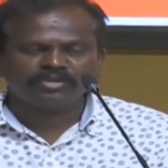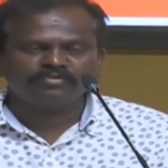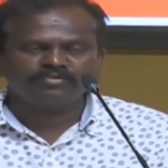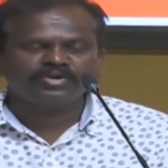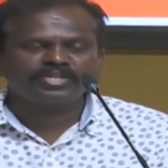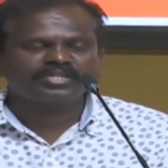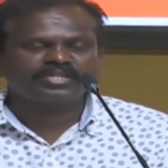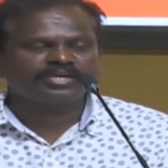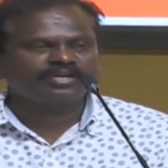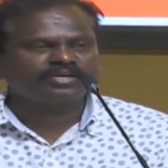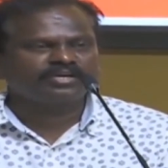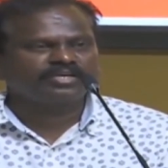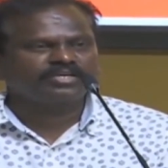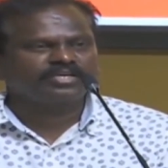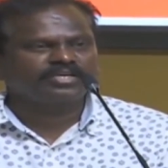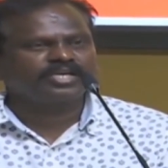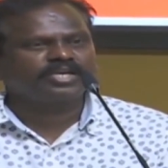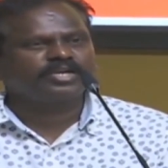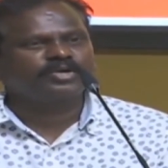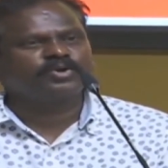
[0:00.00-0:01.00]
ఆ తర్వాత
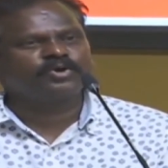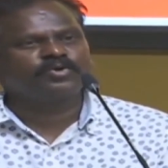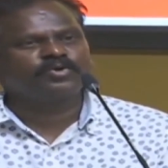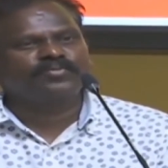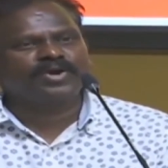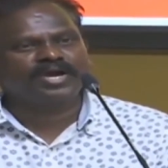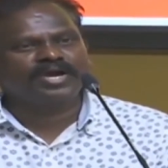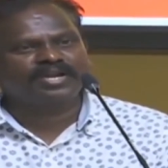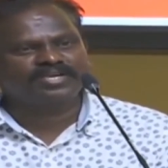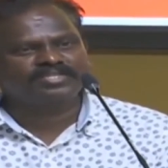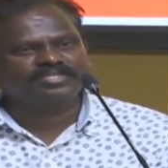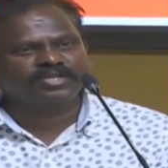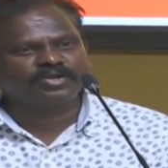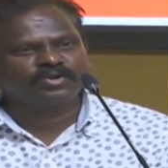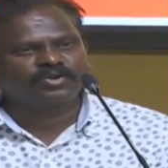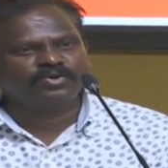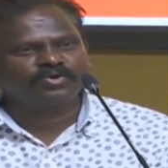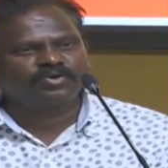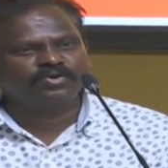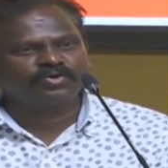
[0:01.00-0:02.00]
ఎక్కడో
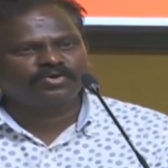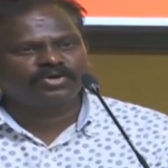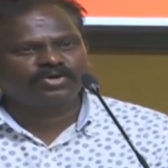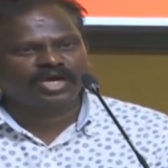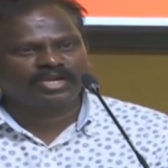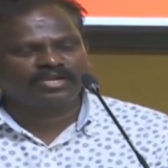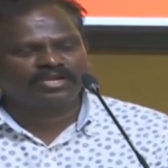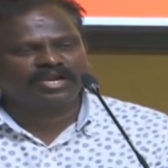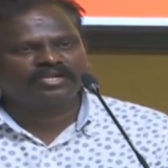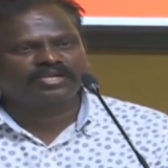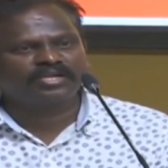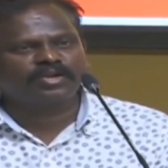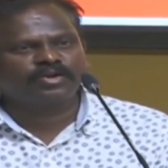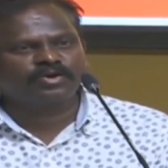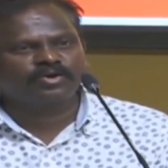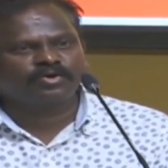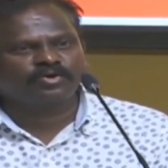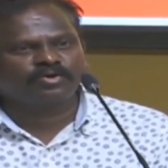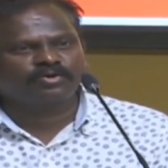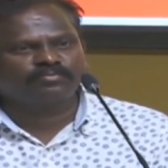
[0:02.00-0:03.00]
మహారాష్ట్రలో
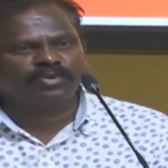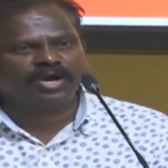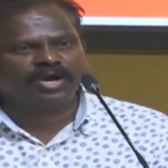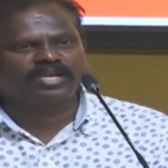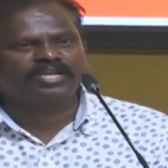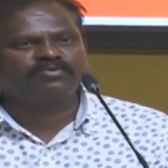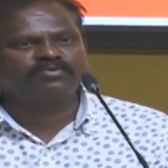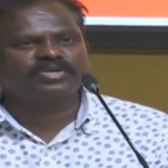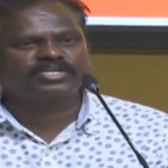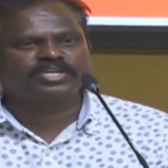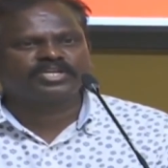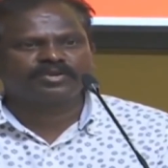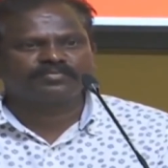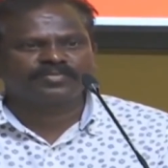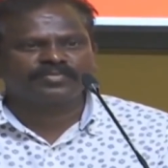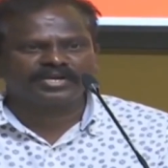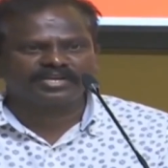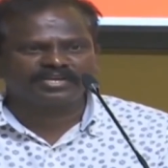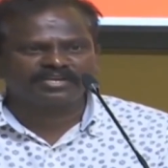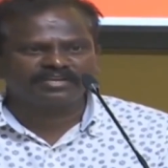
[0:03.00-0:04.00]
కర్ణాటకలో భారీ
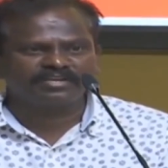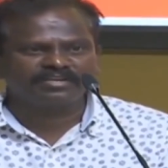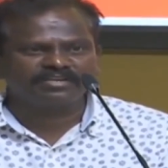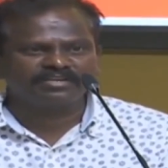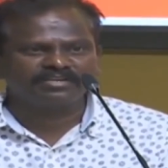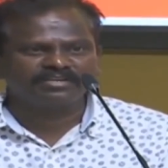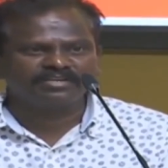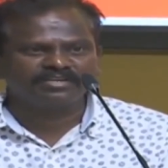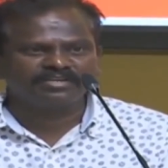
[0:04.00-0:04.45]
వర్షాలు పడి